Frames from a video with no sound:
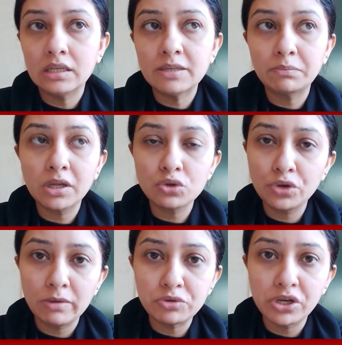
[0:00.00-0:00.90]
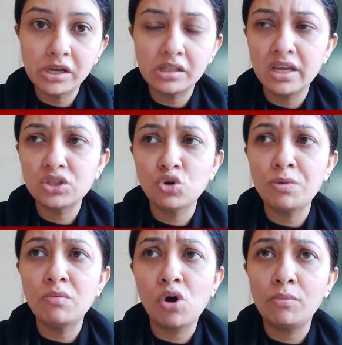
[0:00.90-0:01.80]
जब तक शुएब शेख थे जो भी
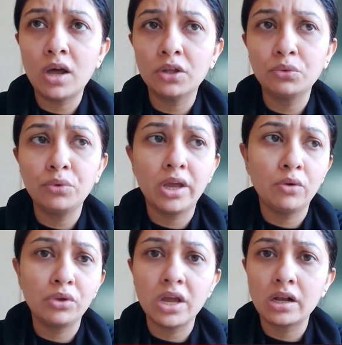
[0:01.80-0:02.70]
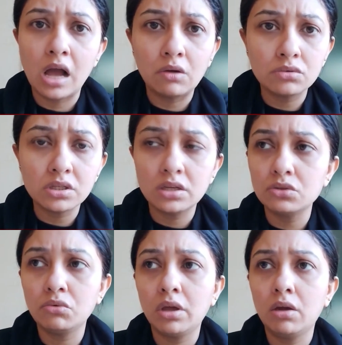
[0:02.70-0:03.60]
मामला हुए उनके अकाउंट सीज
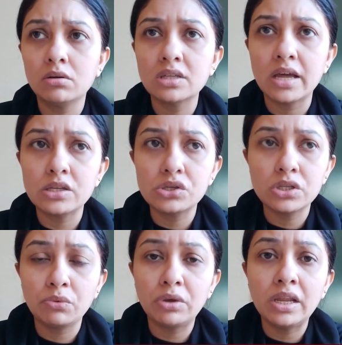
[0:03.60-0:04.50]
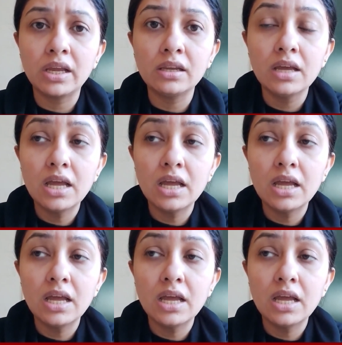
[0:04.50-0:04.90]
हुए और सारी चीज़ें हुई लेकिन